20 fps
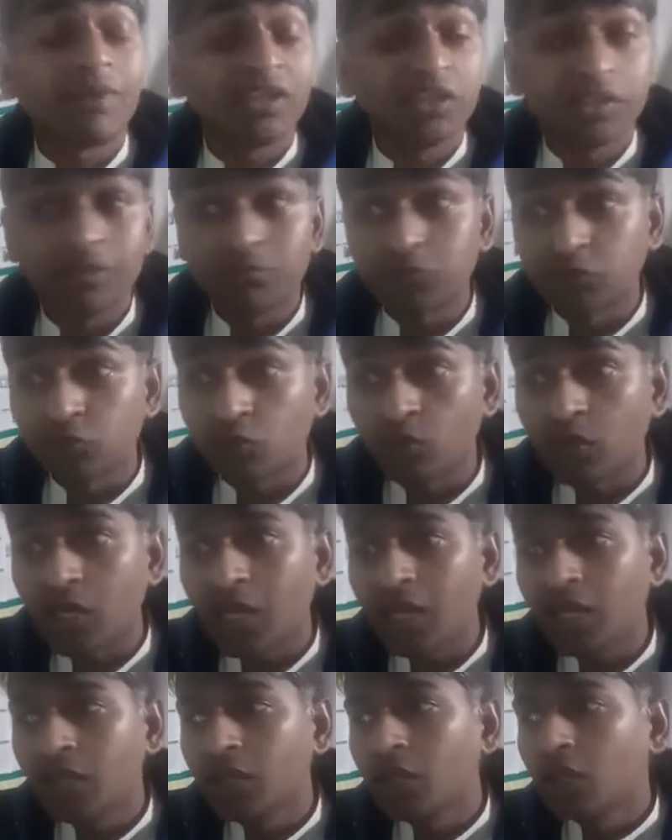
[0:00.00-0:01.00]
माध्यम से
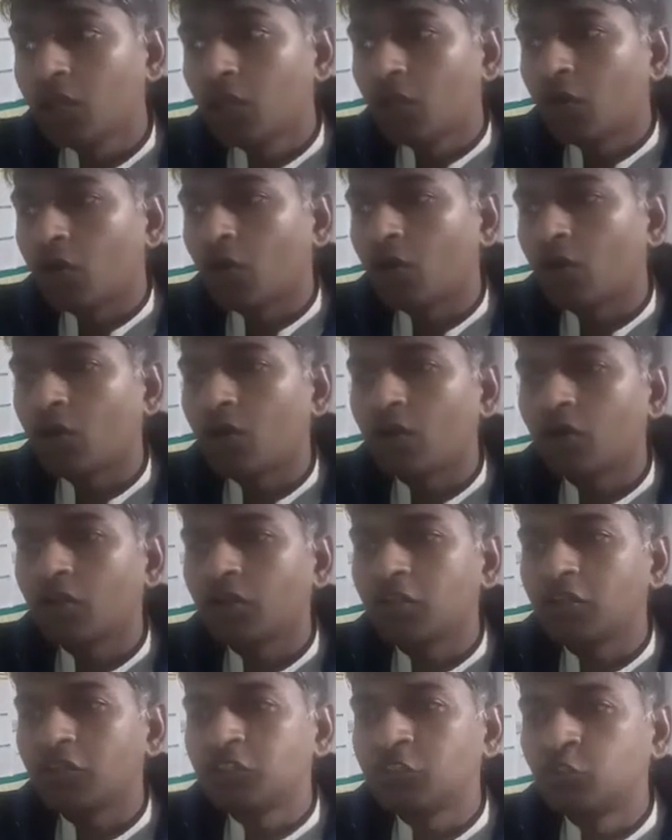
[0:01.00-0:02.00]
होगा
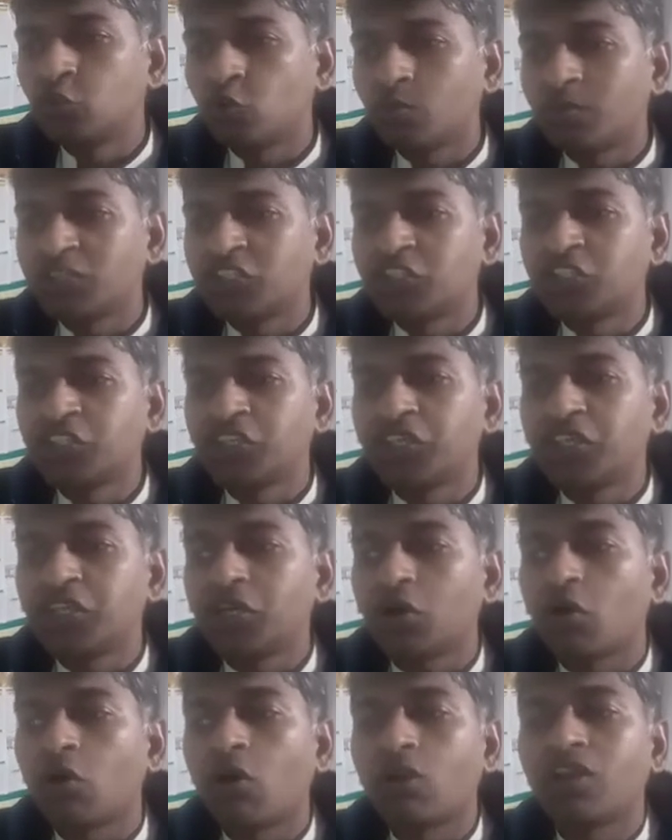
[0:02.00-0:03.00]
और जो बच्चे
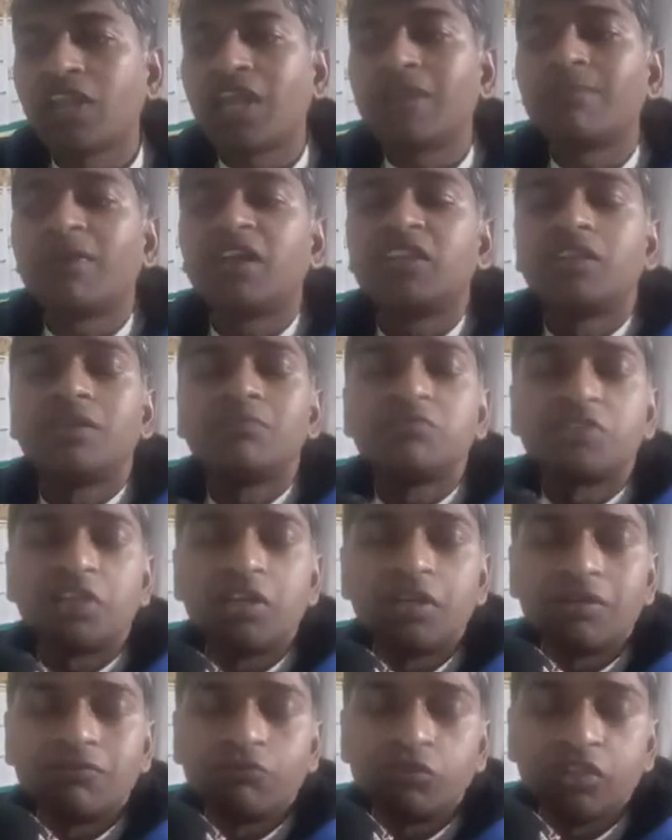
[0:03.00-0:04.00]
ऑनलाइन माध्यम से
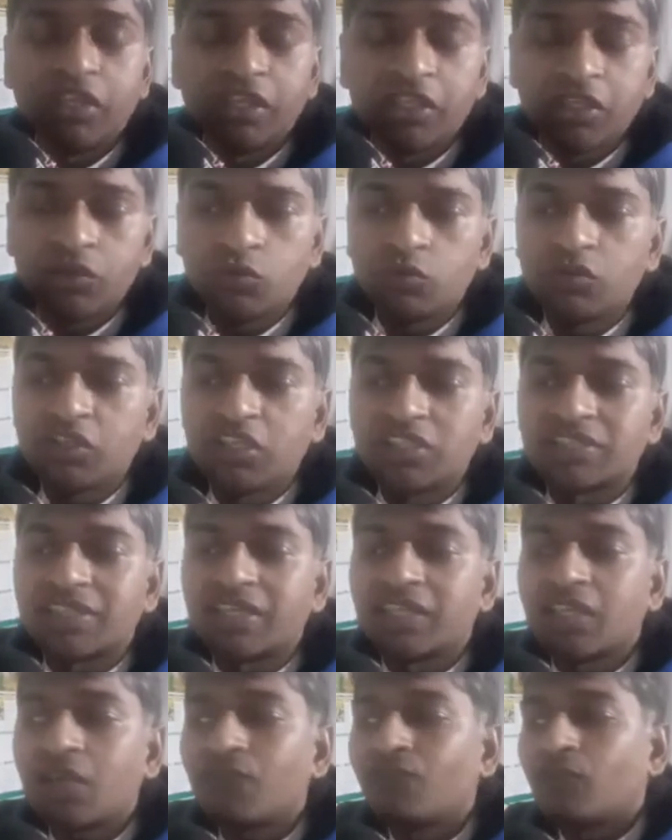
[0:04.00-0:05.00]
इंटरव्यू देंगे उनकी
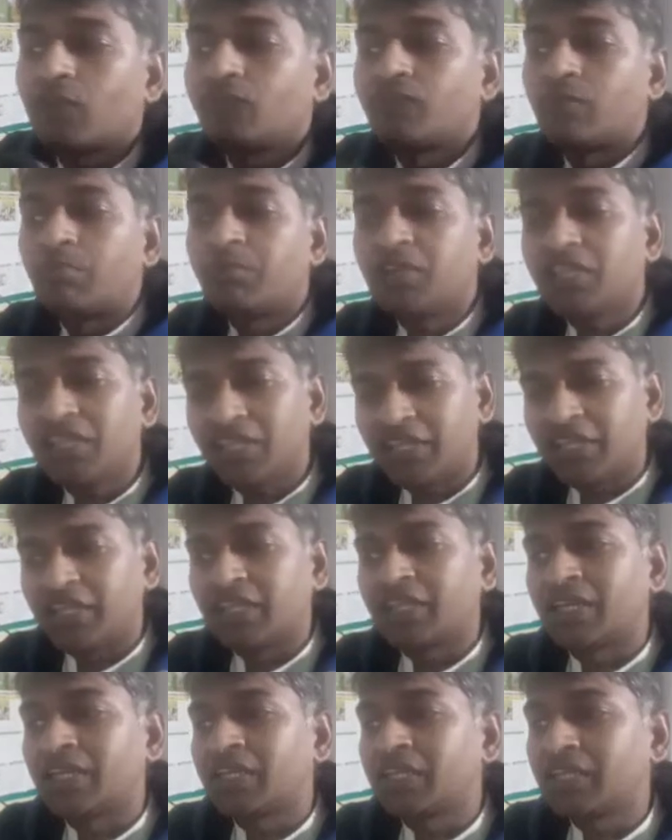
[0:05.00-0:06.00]
संख्या
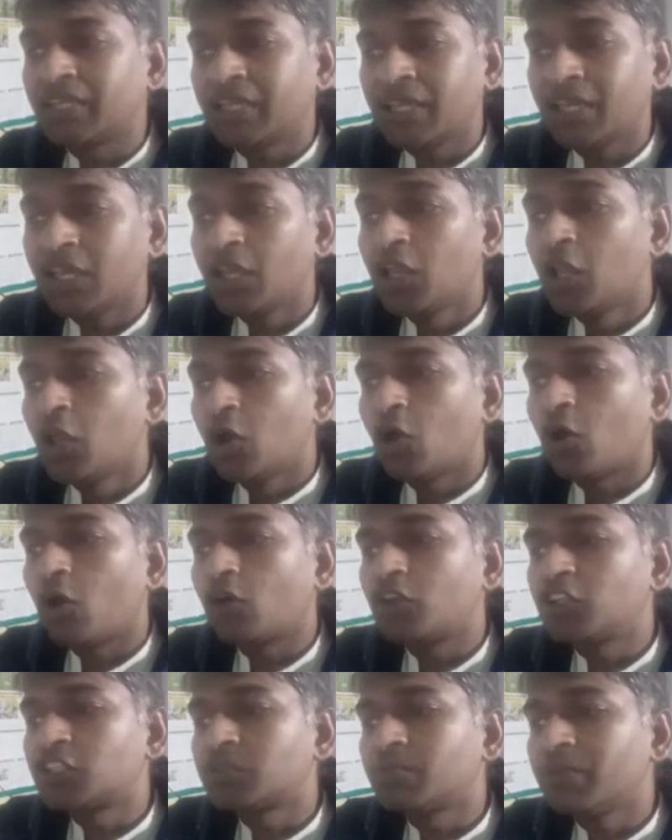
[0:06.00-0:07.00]
158 है ठीक है
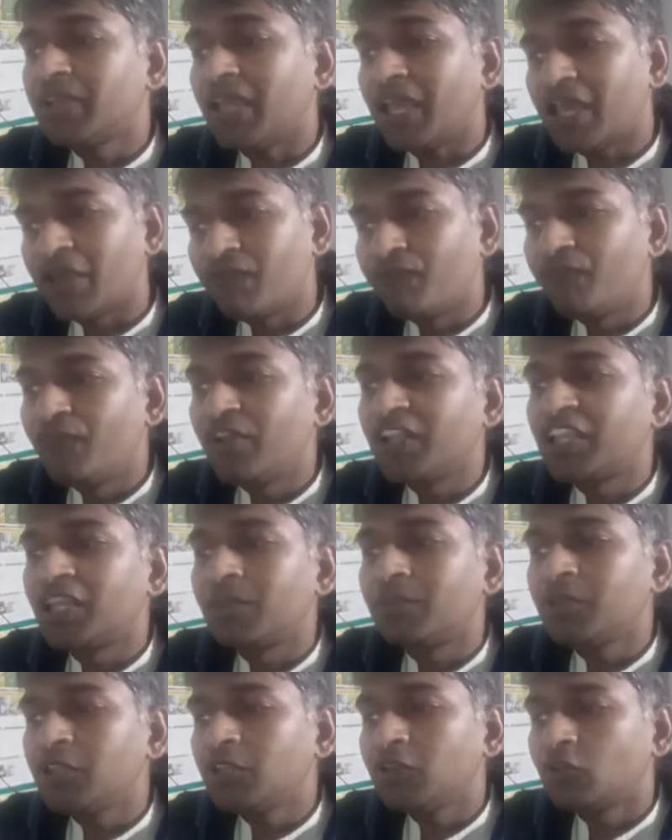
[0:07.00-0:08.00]
और इसमें एम के
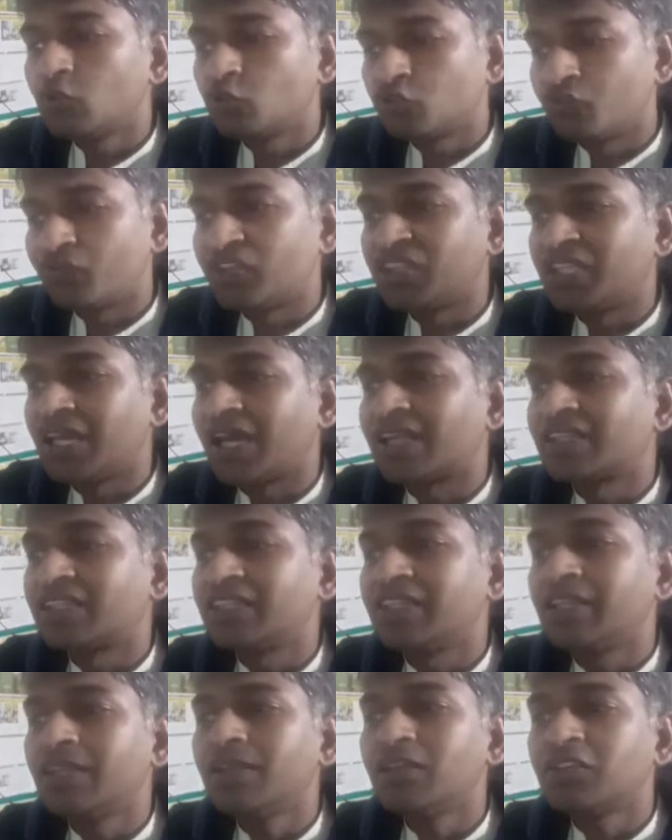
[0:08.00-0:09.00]
भी कुछ
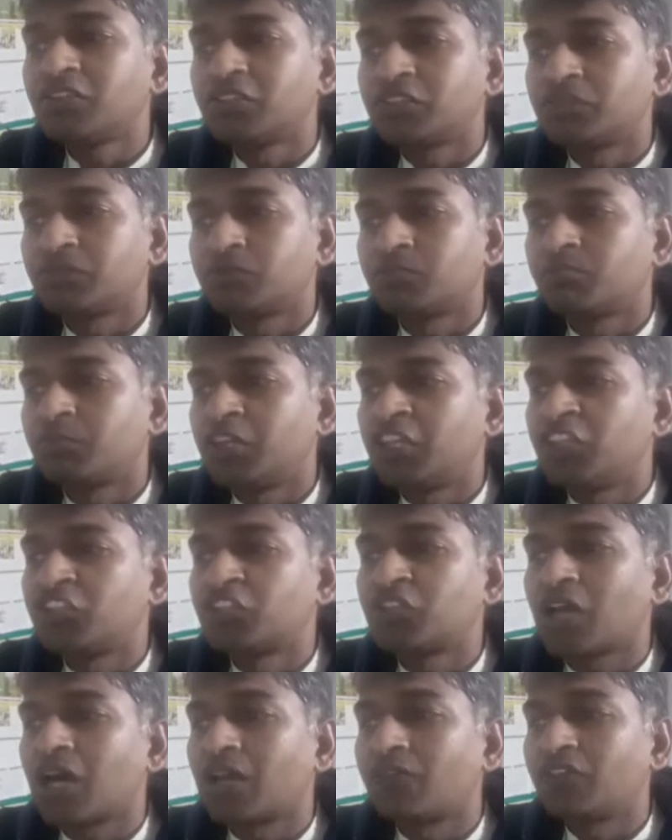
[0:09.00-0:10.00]
विद्यार्थी हैं
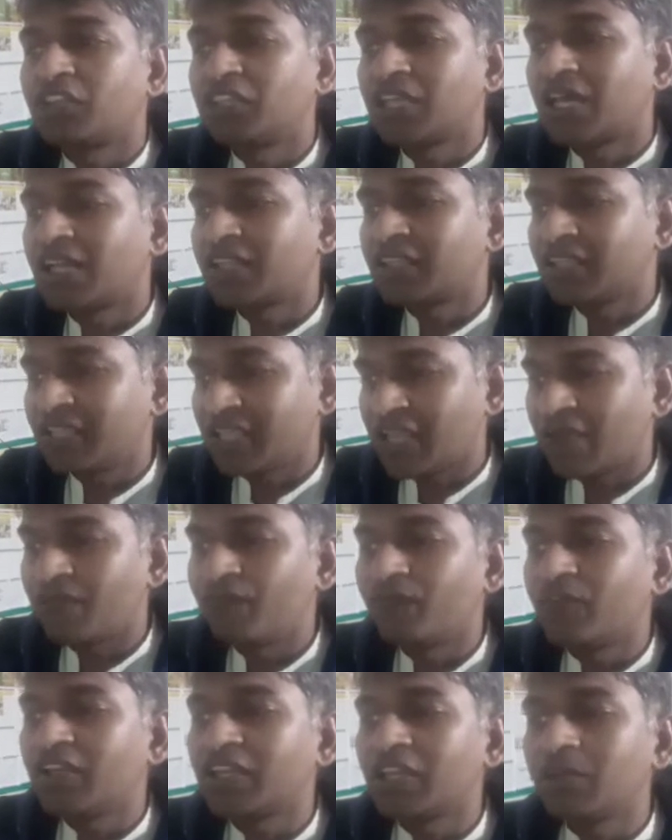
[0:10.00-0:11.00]
चार विद्यार्थी एम
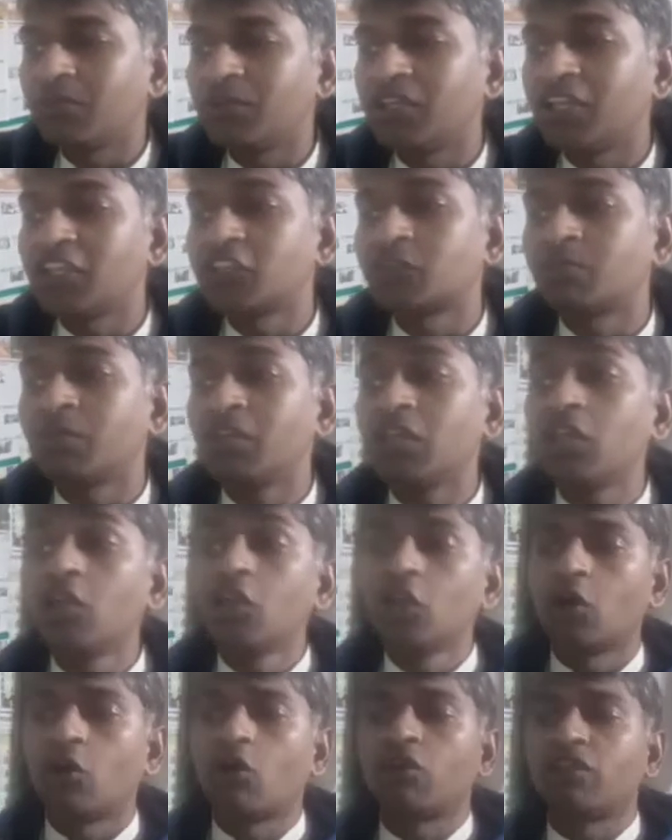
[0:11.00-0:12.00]
के भी हैं इसमें
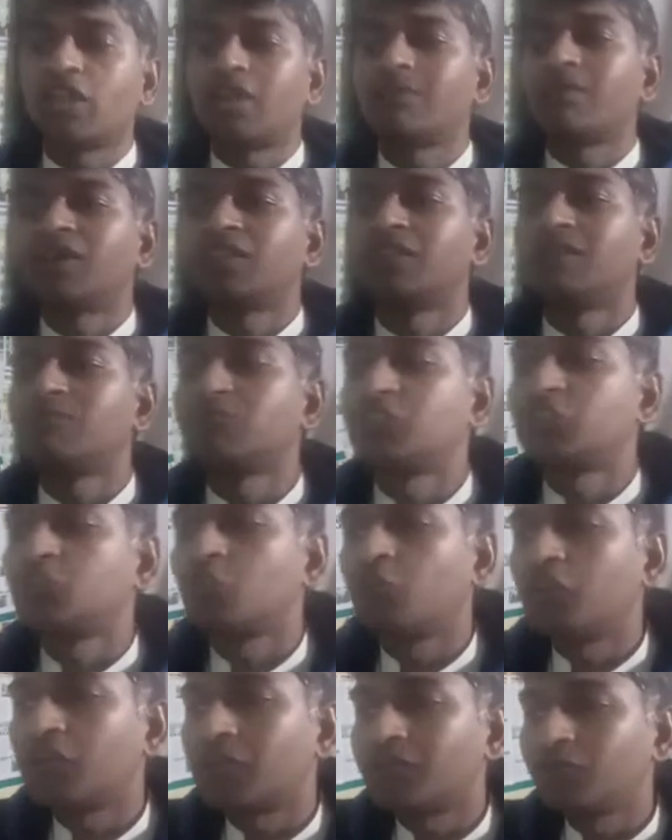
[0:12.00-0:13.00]
ऑनलाइन माध्यम से जो
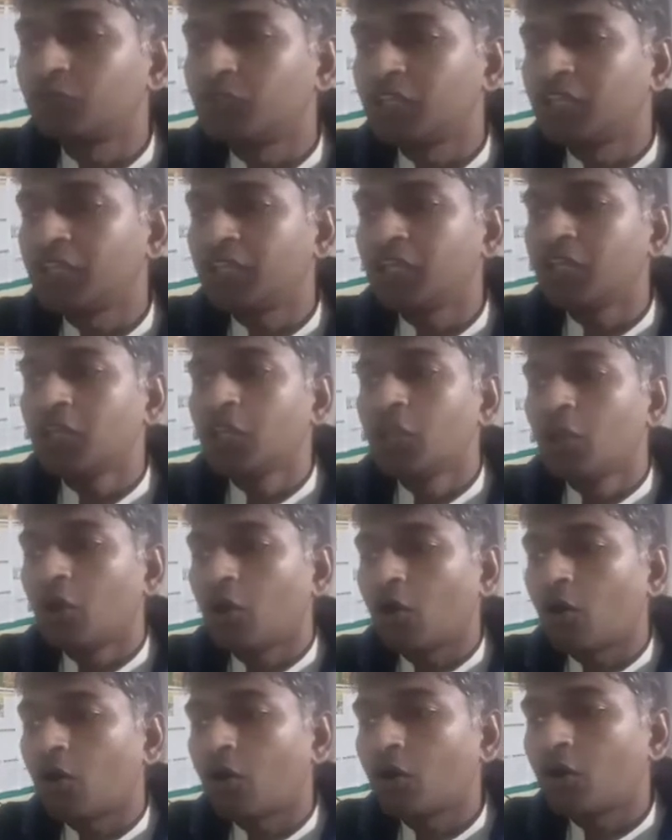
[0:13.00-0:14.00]
इंटरव्यू देंगे
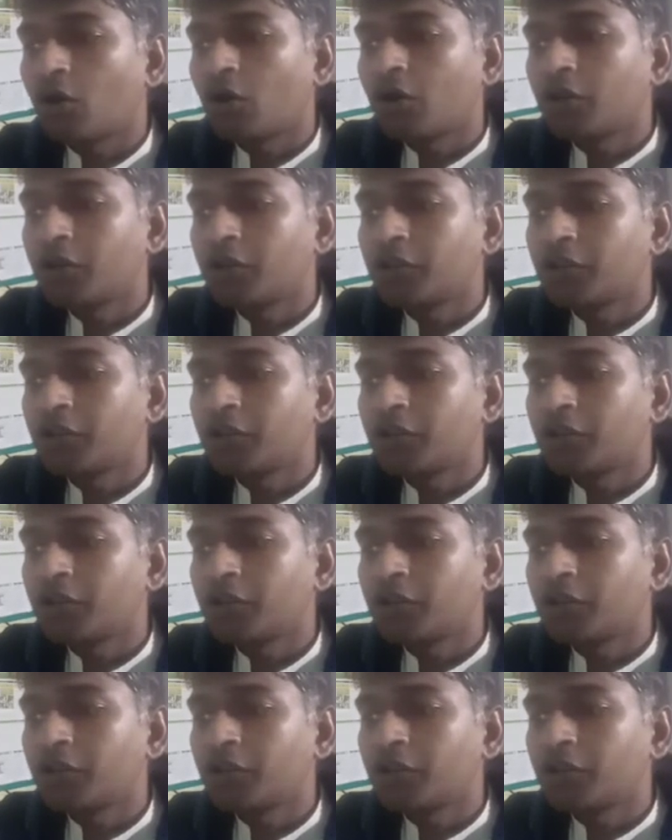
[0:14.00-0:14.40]
और